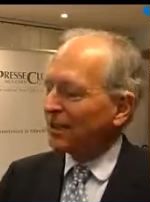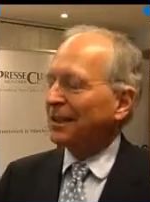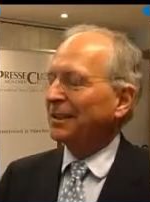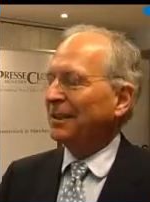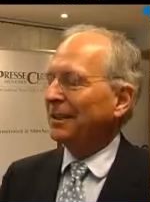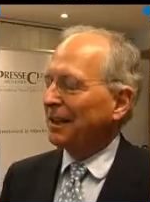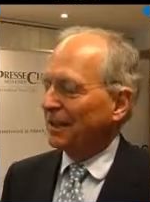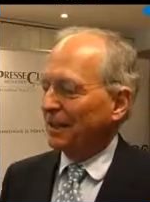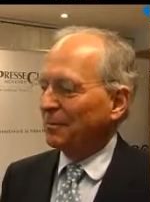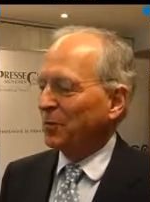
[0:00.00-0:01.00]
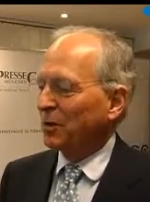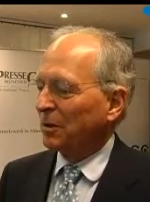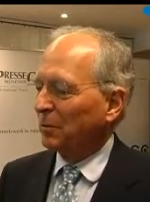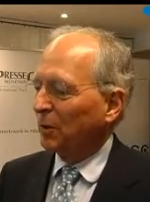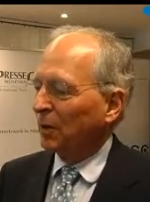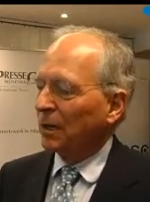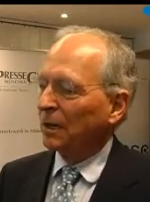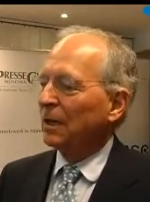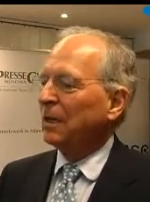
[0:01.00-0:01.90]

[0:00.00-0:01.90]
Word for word: danke den Münchner Bürgern,